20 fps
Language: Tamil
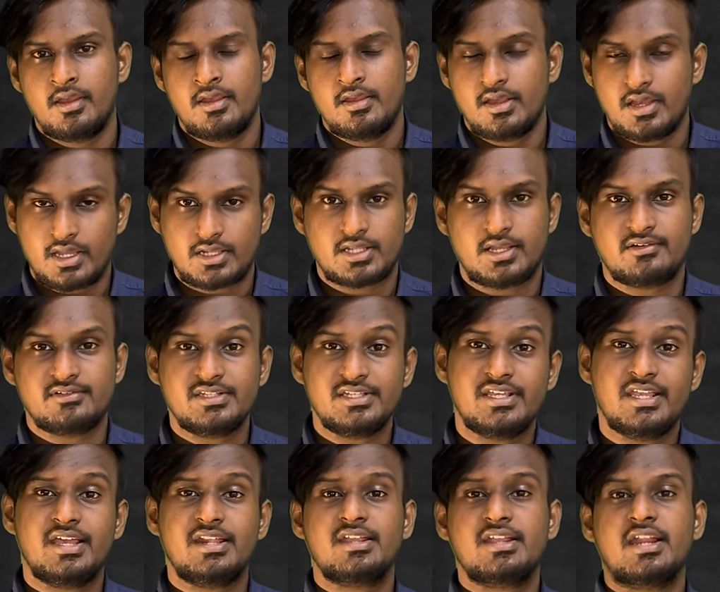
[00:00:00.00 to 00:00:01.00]
அதாவது
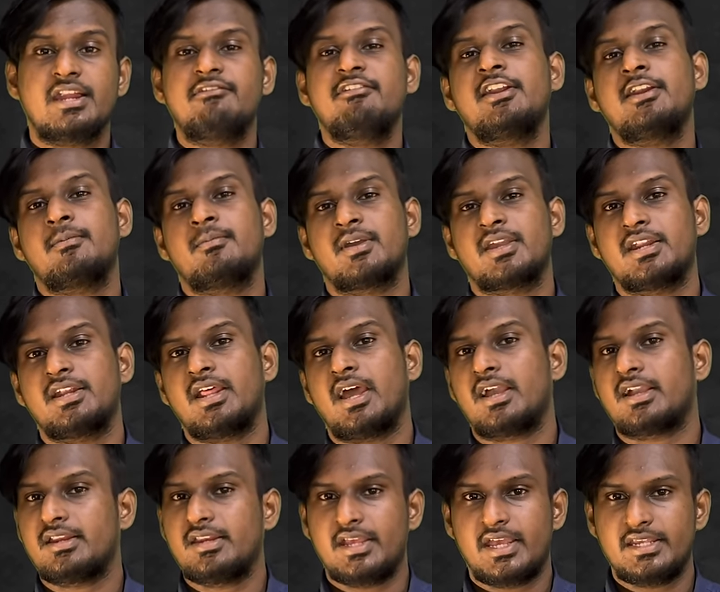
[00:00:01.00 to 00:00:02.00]
ஏற்கனவே நம்மக்கிட்ட
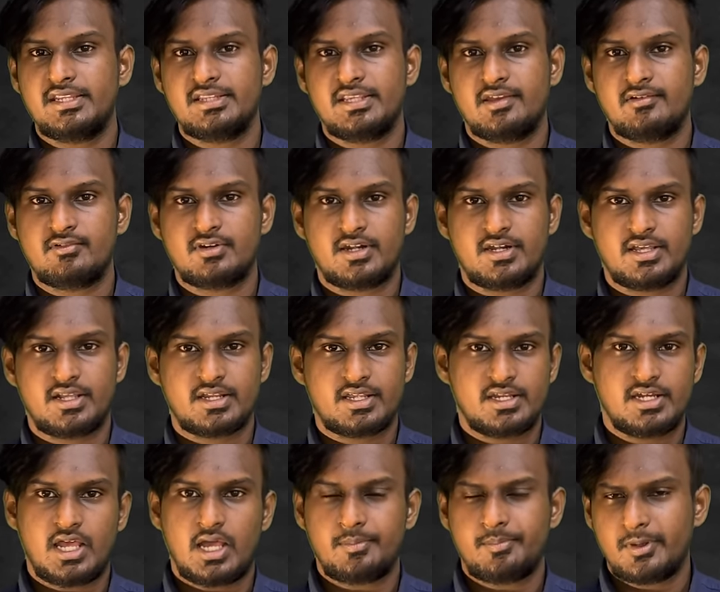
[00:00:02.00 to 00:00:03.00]
அக்னி ஐந்து ஏவுகணை
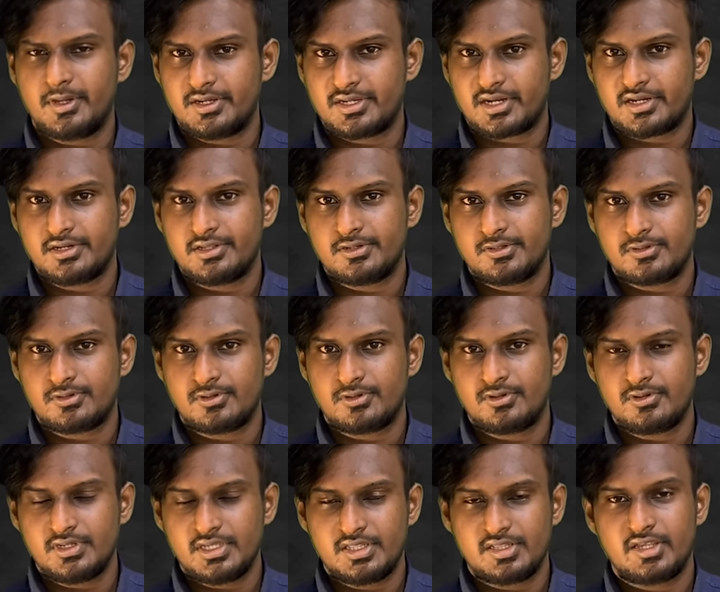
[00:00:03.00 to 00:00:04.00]
இருக்குது நாற்பது டன் இருக்கும்
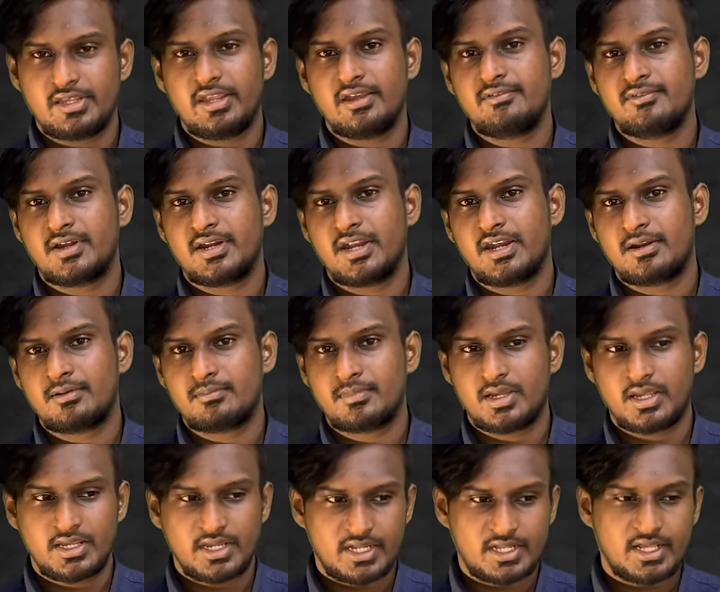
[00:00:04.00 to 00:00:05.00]
இந்த ஏவுகணையை நம்ம
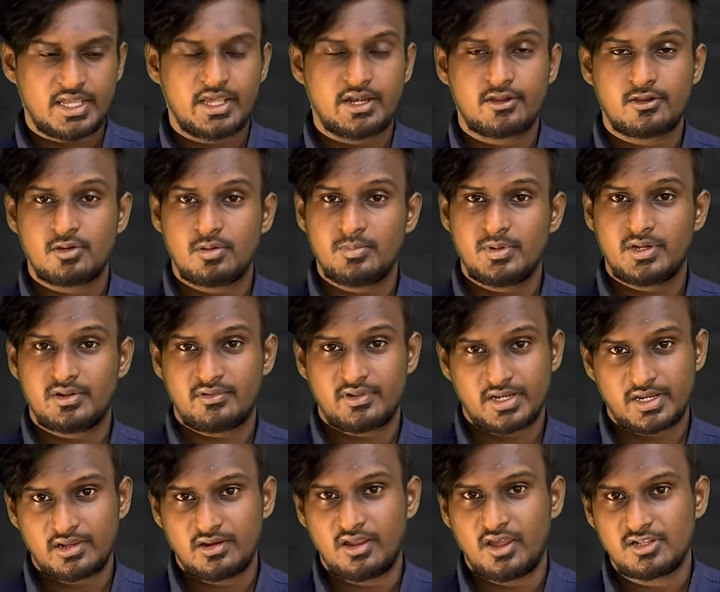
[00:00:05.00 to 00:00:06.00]
எட்டாயிரம் கிலோமீட்டர்
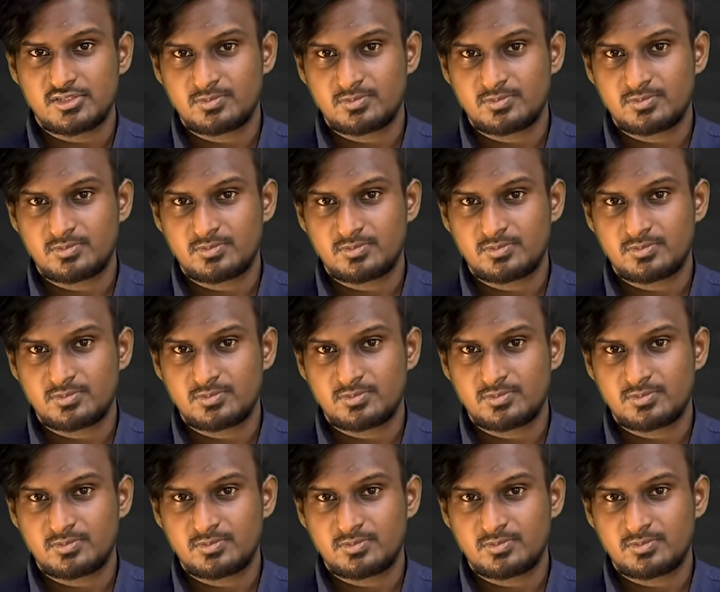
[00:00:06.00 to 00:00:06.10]
வரைக்கும் லான்ச்